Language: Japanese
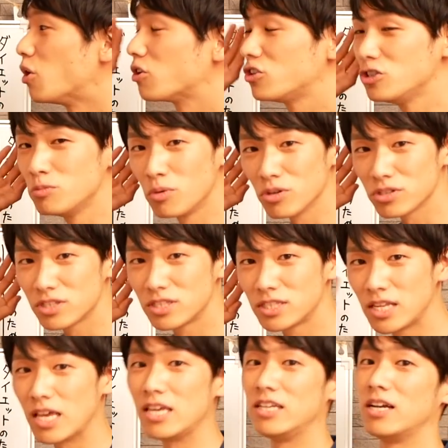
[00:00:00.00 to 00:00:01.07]
食物
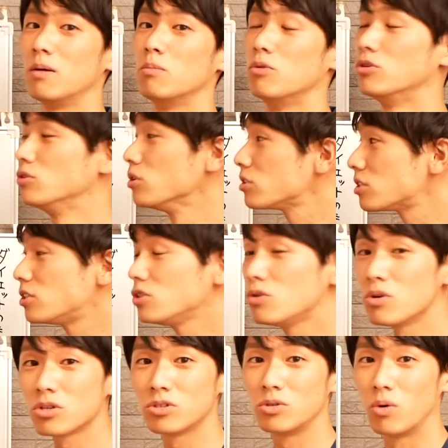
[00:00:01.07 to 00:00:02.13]
繊維がものす
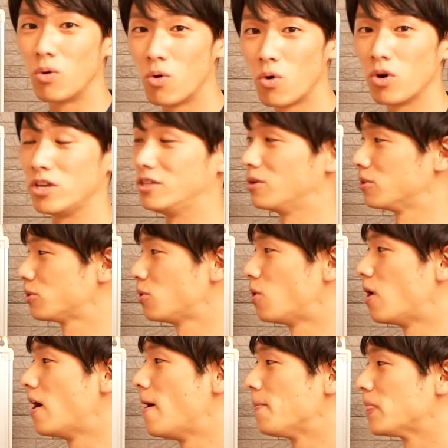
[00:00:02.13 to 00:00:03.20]
ごく多いのと